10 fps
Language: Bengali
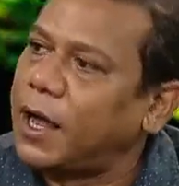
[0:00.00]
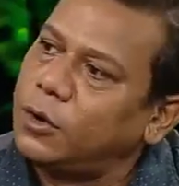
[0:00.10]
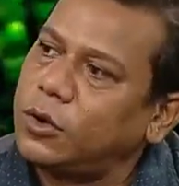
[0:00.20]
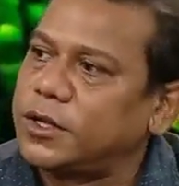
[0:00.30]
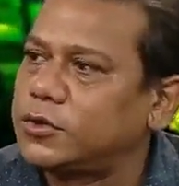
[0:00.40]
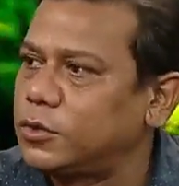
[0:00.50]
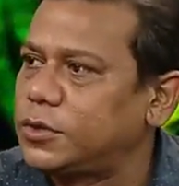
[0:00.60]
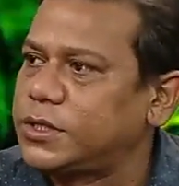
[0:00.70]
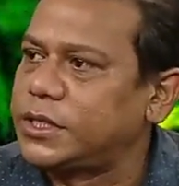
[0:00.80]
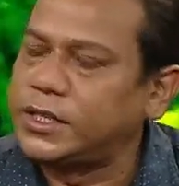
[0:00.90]
ভালো কাজ
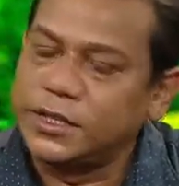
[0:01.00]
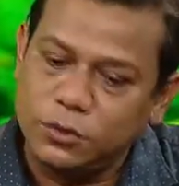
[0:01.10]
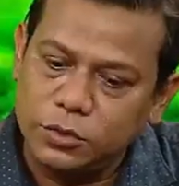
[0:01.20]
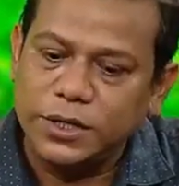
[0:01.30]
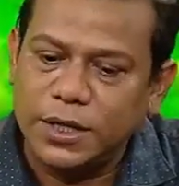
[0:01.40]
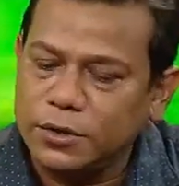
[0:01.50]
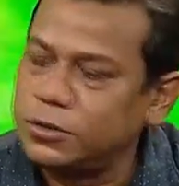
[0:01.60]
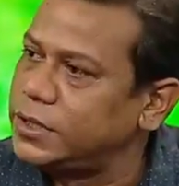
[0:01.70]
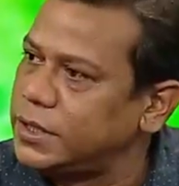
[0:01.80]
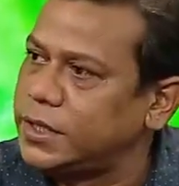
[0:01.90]
করতে চাই সেটা দুদিন
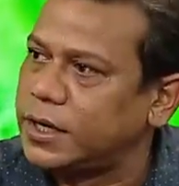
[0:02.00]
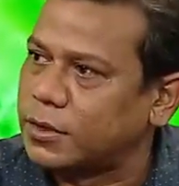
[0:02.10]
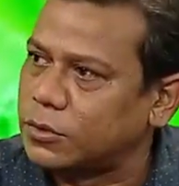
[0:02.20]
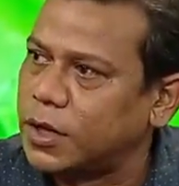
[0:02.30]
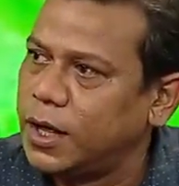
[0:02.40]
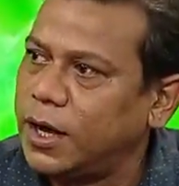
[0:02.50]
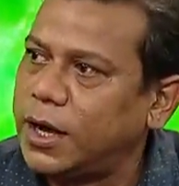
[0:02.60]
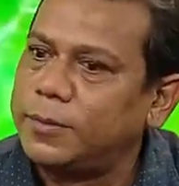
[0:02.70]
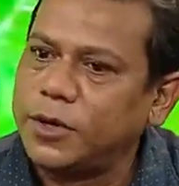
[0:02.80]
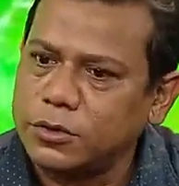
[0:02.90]
লাগুক তিন দিন লাগুক
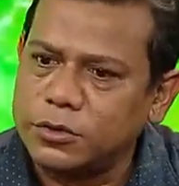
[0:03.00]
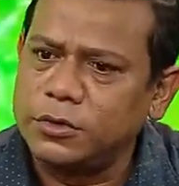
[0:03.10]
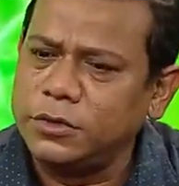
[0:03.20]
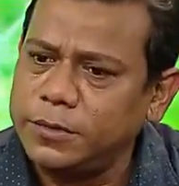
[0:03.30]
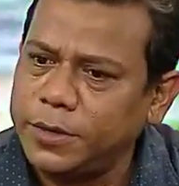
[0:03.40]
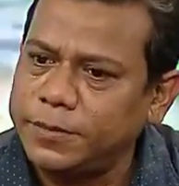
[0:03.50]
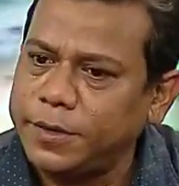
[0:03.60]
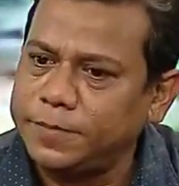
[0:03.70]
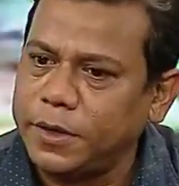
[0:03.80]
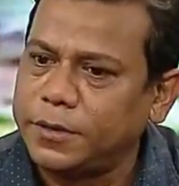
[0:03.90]
আমার অর্থনৈতিকভাবে
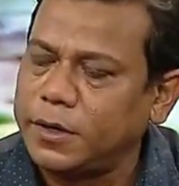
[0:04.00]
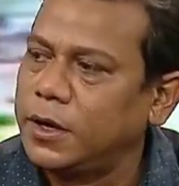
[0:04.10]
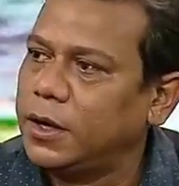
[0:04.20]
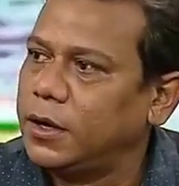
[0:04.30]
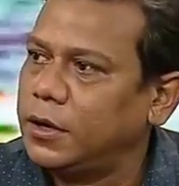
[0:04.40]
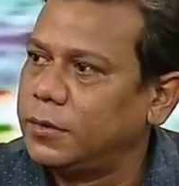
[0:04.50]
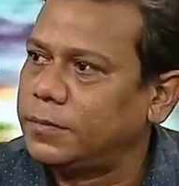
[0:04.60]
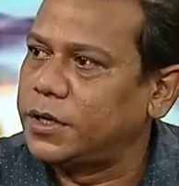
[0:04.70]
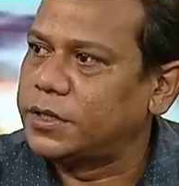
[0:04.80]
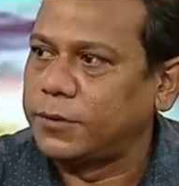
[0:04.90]
আমার
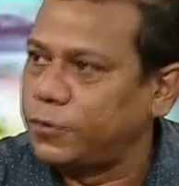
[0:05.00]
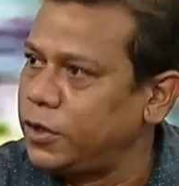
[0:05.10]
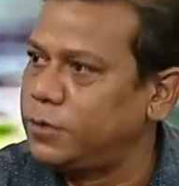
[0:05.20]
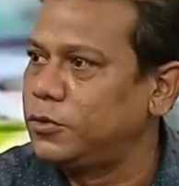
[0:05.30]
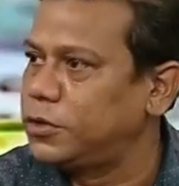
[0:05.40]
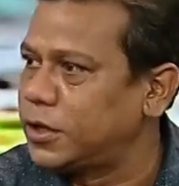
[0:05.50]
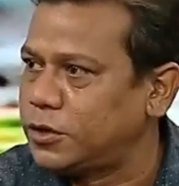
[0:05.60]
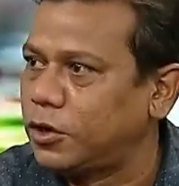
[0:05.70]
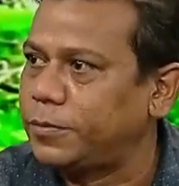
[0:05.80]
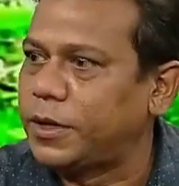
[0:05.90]
মানে সাফল্যের মুখ
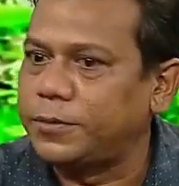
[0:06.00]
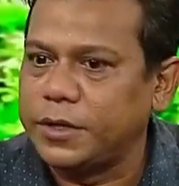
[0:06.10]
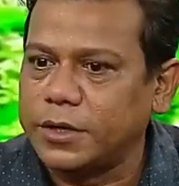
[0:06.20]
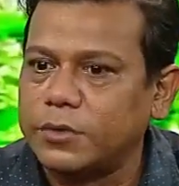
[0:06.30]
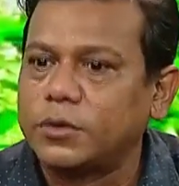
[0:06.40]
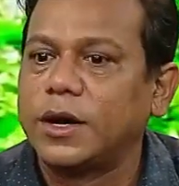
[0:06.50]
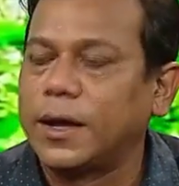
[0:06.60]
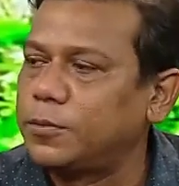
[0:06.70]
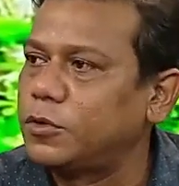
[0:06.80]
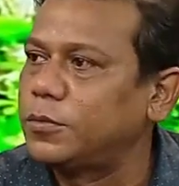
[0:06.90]
দেখতে হবে আমি এটা করে
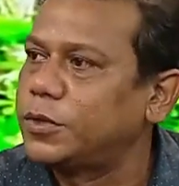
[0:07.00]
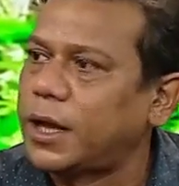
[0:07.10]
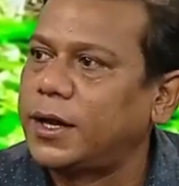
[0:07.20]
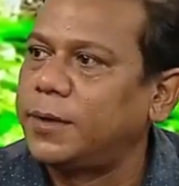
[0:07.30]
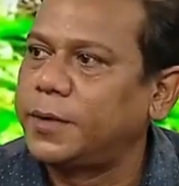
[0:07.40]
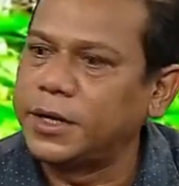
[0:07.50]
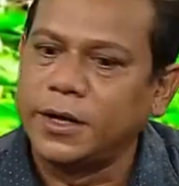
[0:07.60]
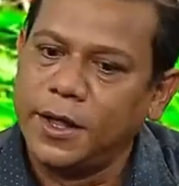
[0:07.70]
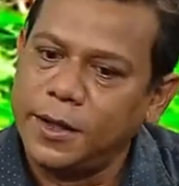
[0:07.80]
লাভ করব তা না আমার একটা